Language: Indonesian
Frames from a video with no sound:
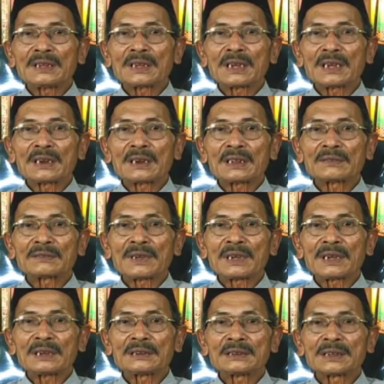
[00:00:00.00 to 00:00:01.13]
in kanat
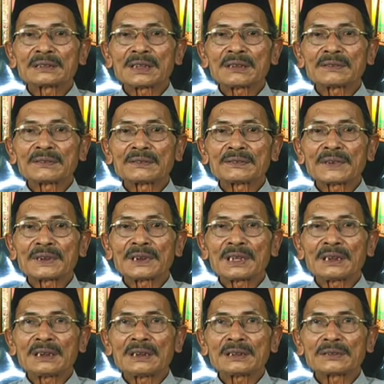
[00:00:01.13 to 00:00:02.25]
wahidatan
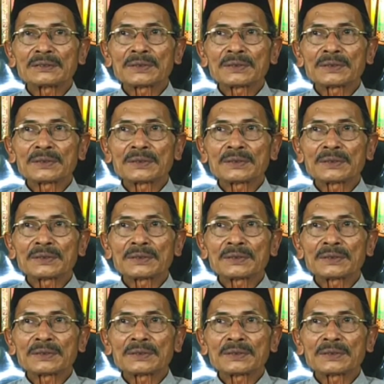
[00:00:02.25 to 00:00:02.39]
falahan